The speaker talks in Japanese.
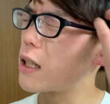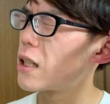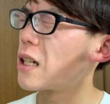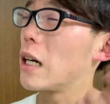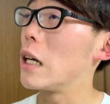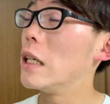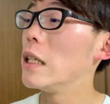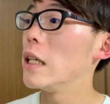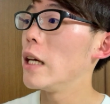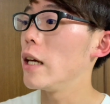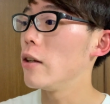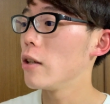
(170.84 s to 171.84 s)
方が
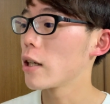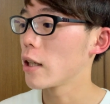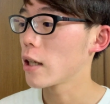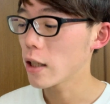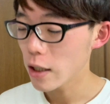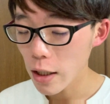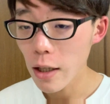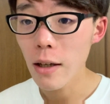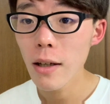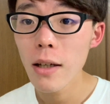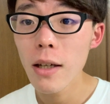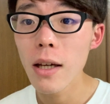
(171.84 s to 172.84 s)
いるだけでかなりね、
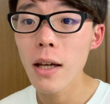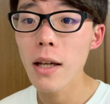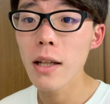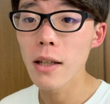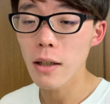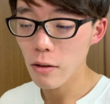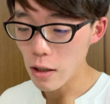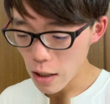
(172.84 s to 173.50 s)
えー、なんだろう